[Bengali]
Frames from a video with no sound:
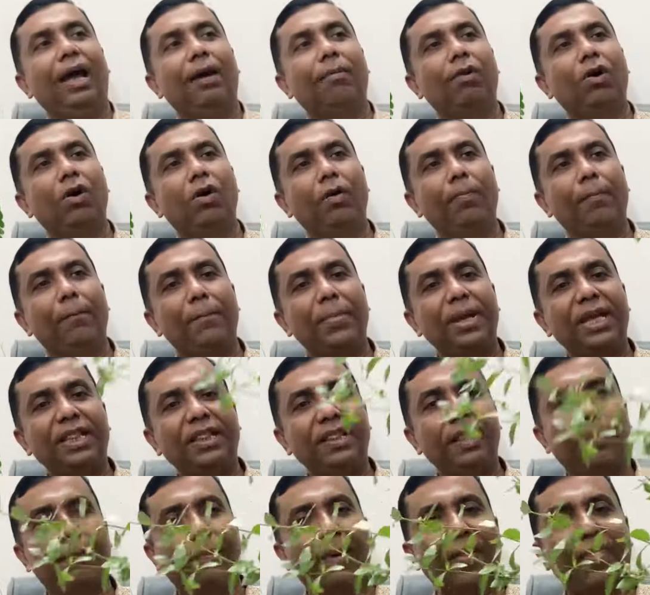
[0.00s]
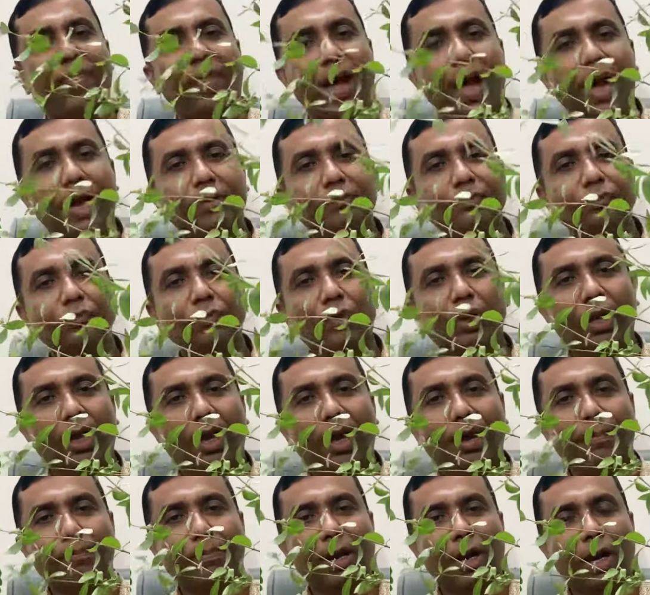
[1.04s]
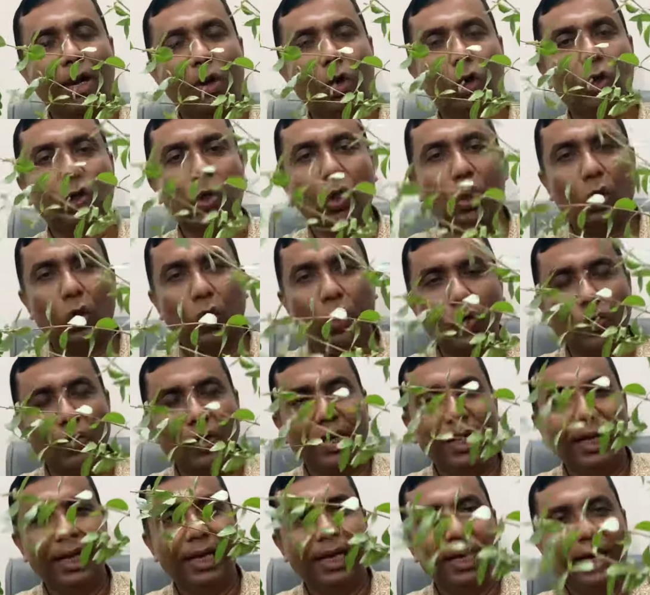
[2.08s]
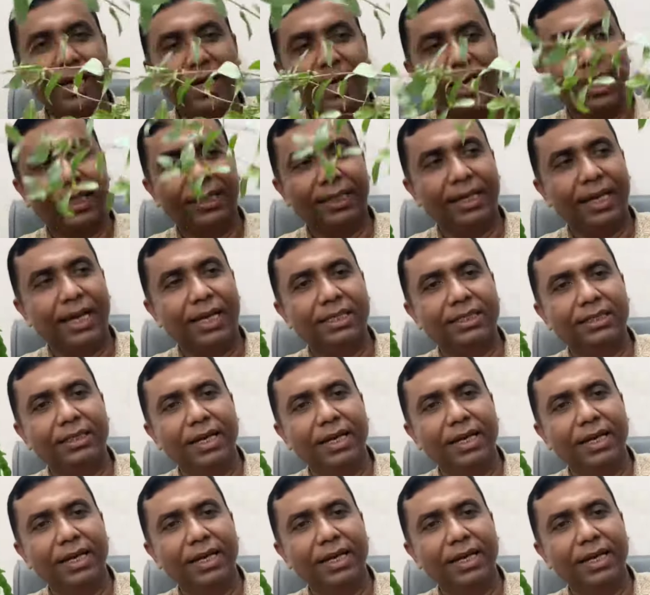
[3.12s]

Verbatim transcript: এবং মিন্দি পাতা আপনারা লক্ষ্য করুন এই হাতে আছে